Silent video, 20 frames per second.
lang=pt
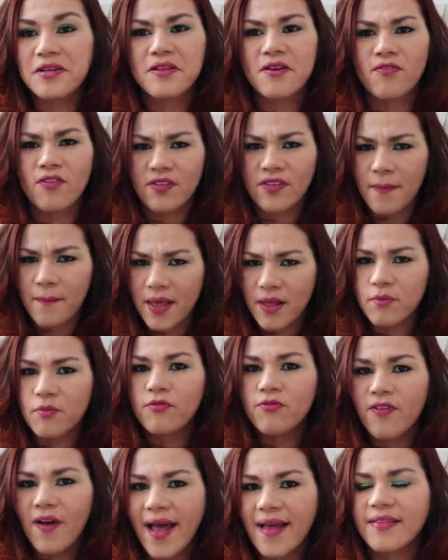Então, você mesmo
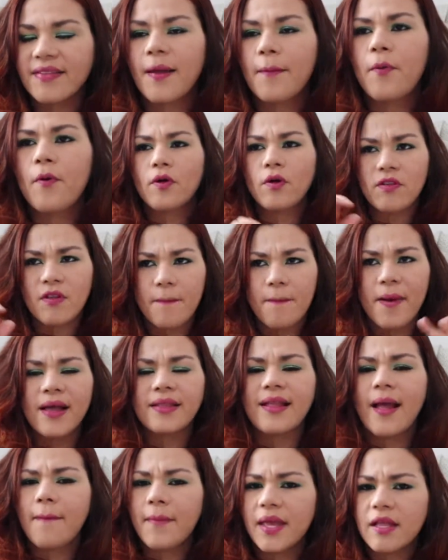faz. Até porque os
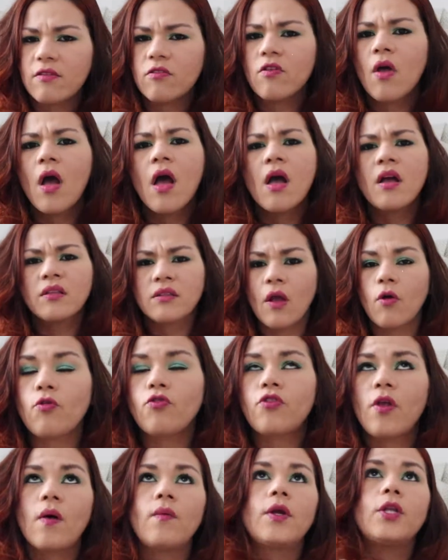apartamentos não
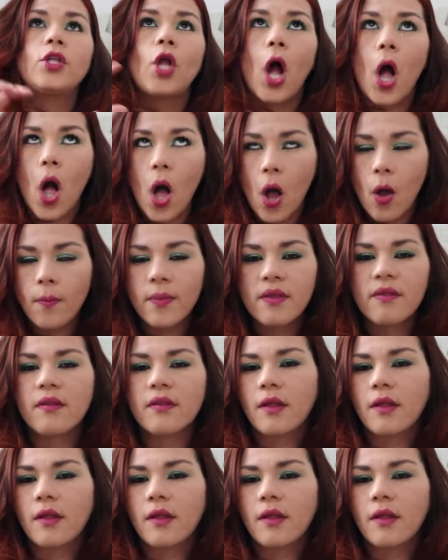são enormes.